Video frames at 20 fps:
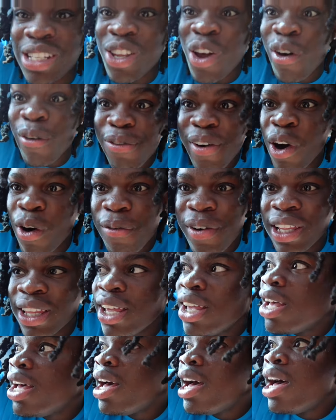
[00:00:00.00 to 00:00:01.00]
c'est un fait au fait.
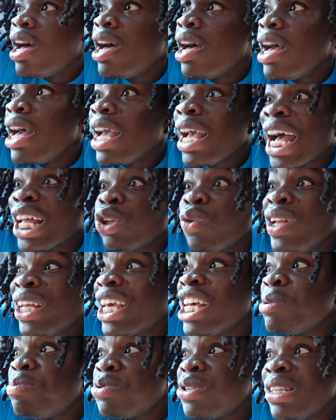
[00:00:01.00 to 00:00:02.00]

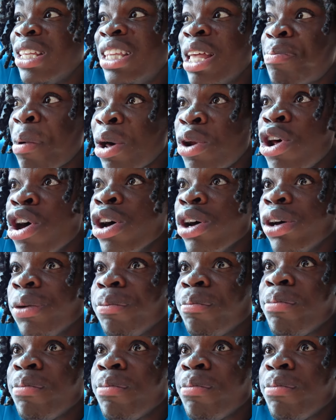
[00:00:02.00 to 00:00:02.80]
95% des dépanneurs,